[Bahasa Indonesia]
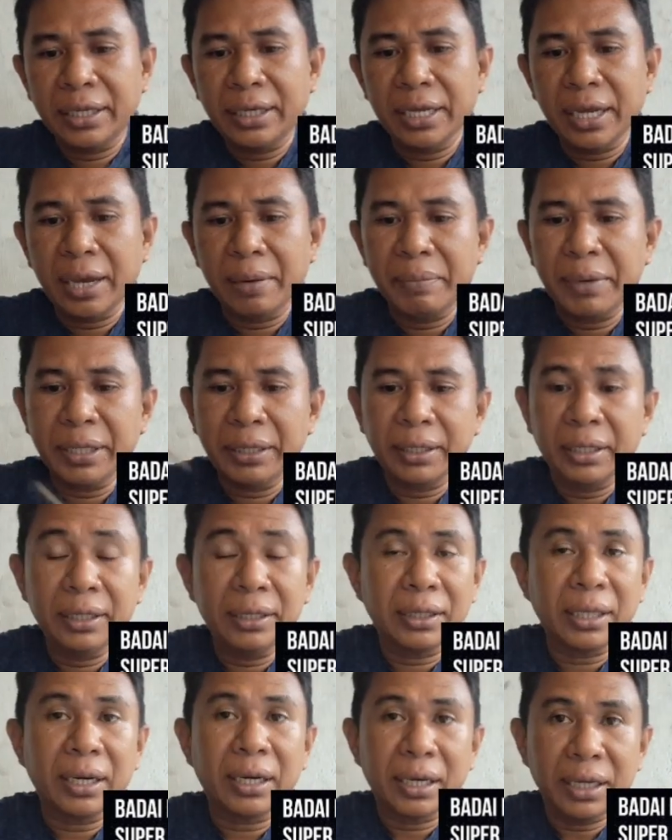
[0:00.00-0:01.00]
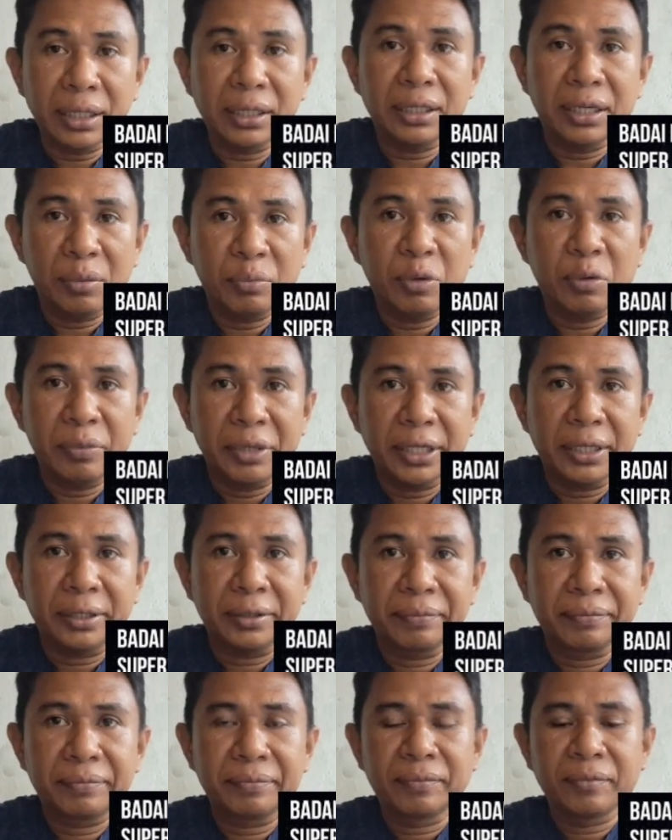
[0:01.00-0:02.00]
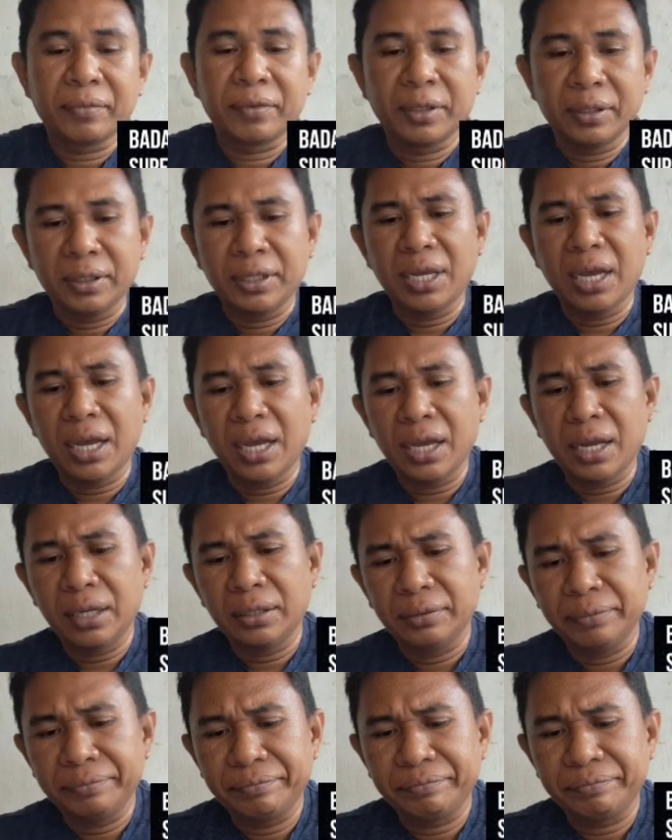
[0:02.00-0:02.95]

kiamat internet di bumi. Ya,